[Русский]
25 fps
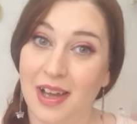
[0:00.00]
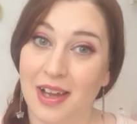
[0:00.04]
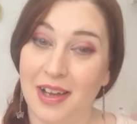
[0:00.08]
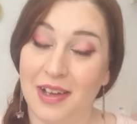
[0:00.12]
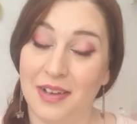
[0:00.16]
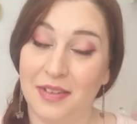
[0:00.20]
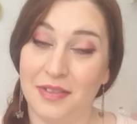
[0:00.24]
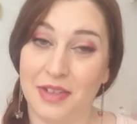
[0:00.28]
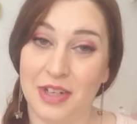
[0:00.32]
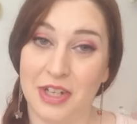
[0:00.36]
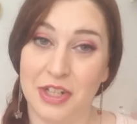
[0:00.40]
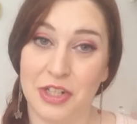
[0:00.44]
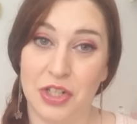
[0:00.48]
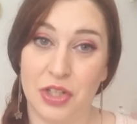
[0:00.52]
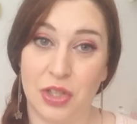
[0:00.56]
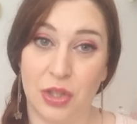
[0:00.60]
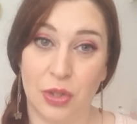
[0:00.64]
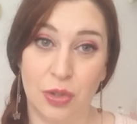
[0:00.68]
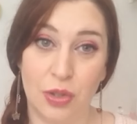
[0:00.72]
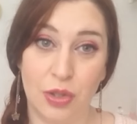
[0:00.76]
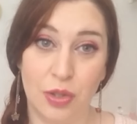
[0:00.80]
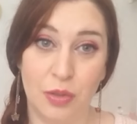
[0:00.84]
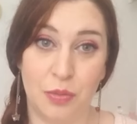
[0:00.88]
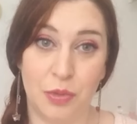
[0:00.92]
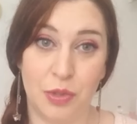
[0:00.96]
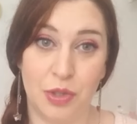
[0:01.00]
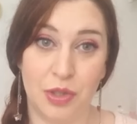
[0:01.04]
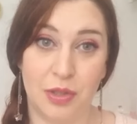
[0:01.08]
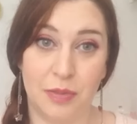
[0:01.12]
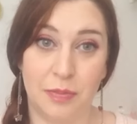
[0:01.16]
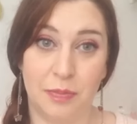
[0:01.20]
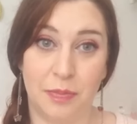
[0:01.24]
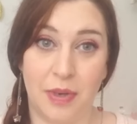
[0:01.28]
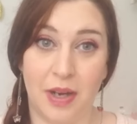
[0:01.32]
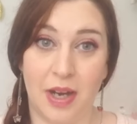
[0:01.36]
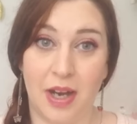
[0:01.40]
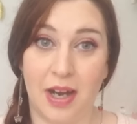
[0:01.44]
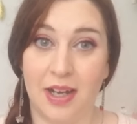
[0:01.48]
э, в каждой из которых будет
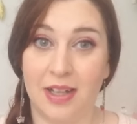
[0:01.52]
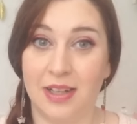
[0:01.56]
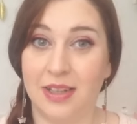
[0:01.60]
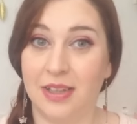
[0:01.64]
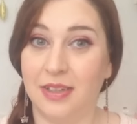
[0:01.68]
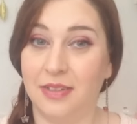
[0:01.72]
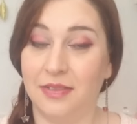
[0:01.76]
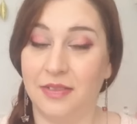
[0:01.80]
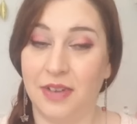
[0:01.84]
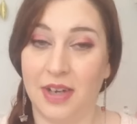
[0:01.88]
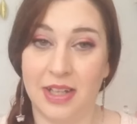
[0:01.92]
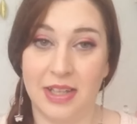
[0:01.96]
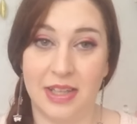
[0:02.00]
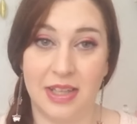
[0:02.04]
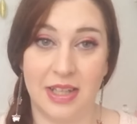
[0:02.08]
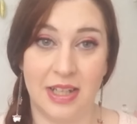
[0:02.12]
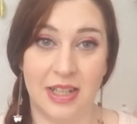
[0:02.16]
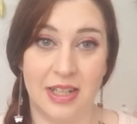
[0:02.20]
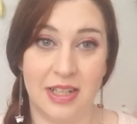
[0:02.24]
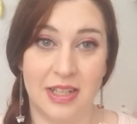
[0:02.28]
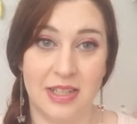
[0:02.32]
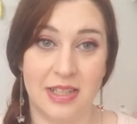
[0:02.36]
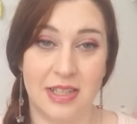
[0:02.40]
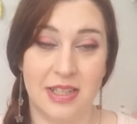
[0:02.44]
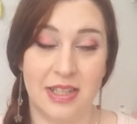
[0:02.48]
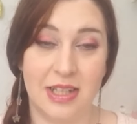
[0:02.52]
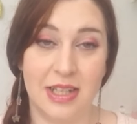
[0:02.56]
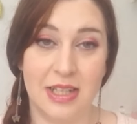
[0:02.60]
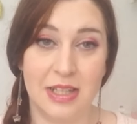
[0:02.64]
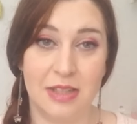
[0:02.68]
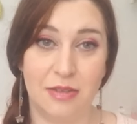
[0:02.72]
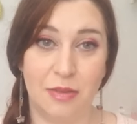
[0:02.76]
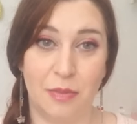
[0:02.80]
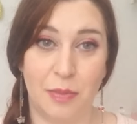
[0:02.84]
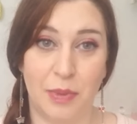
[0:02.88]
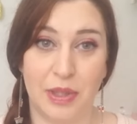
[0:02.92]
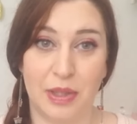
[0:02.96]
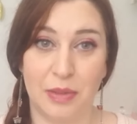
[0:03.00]
по 2-3
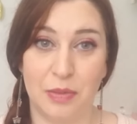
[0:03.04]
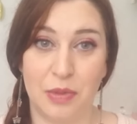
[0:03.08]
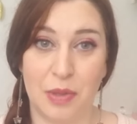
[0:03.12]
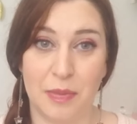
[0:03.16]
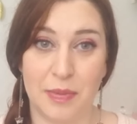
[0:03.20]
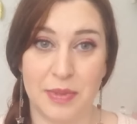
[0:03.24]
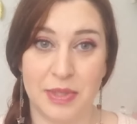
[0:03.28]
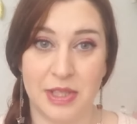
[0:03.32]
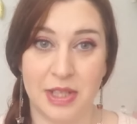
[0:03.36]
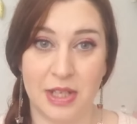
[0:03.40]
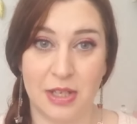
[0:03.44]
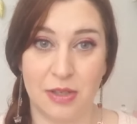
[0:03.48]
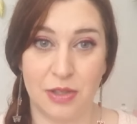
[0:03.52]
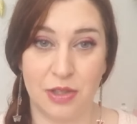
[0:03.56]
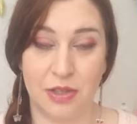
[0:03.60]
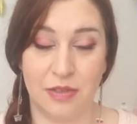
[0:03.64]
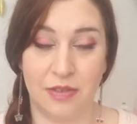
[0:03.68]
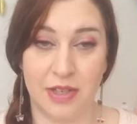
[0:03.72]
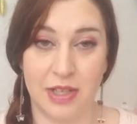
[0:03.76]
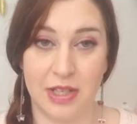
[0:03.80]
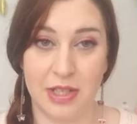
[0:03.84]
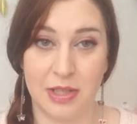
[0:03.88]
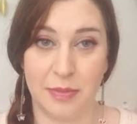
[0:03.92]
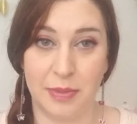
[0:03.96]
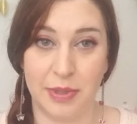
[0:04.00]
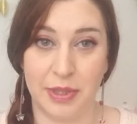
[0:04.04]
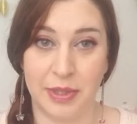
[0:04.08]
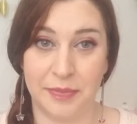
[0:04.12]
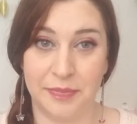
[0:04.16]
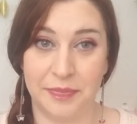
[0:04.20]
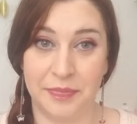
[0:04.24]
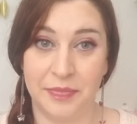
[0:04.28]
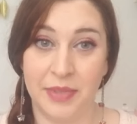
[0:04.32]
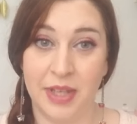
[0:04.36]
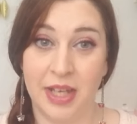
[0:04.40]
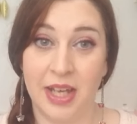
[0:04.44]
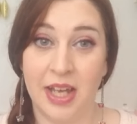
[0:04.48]
средства, поэтому я постараюсь говорить об этом